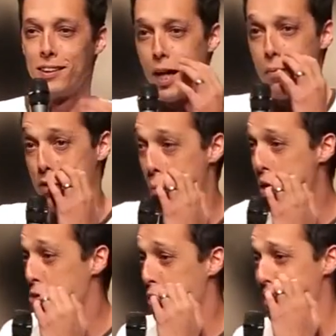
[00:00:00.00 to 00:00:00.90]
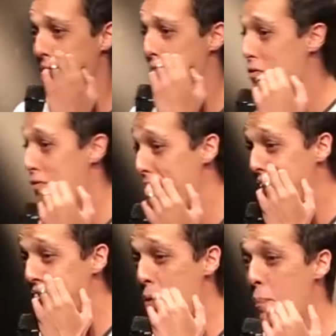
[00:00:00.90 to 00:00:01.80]
Ah, tem umas coisas nada a ver.
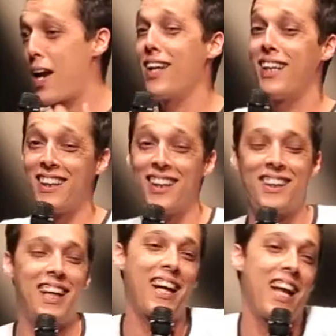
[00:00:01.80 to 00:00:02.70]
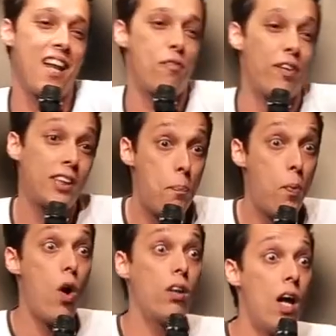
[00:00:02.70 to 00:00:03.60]
E essa parada da, que a galera fala assim, ah,
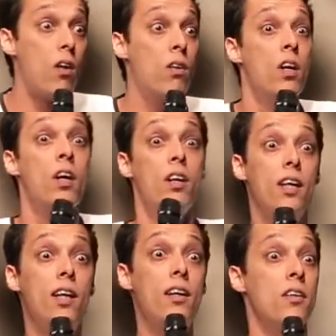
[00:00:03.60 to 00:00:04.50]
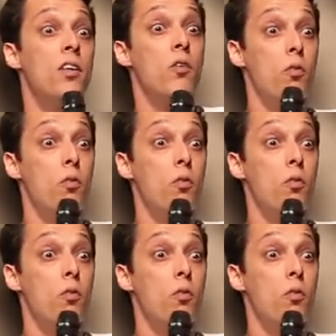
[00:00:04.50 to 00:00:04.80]
porra, ah,